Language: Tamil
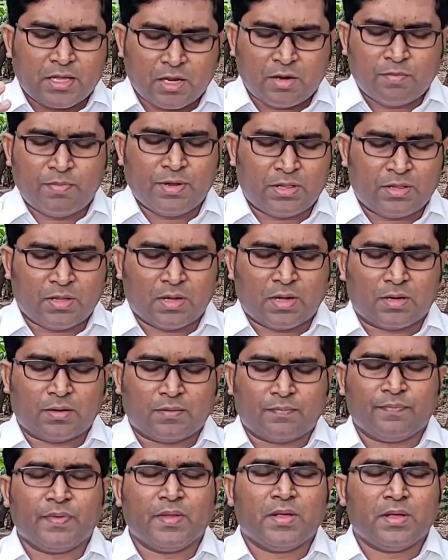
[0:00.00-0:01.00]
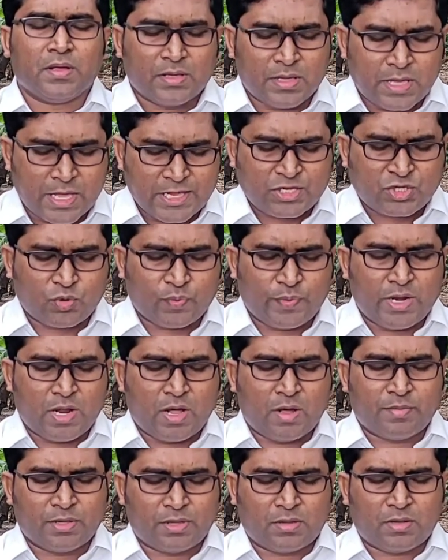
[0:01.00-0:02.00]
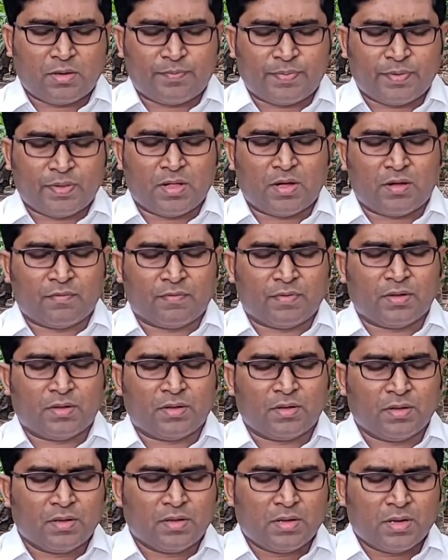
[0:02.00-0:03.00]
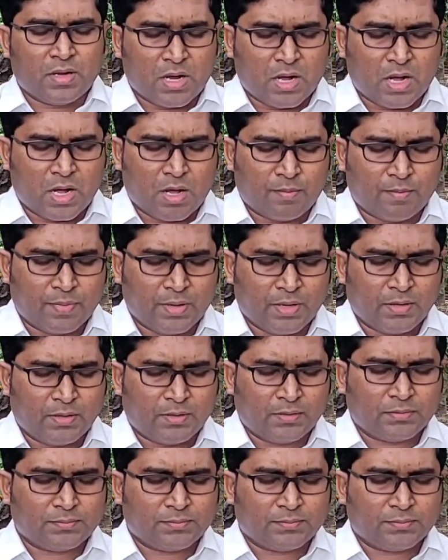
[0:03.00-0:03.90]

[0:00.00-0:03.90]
கிருபைத்தார் இயேசுவின் நாமத்தில் பிதாவே ஆமென்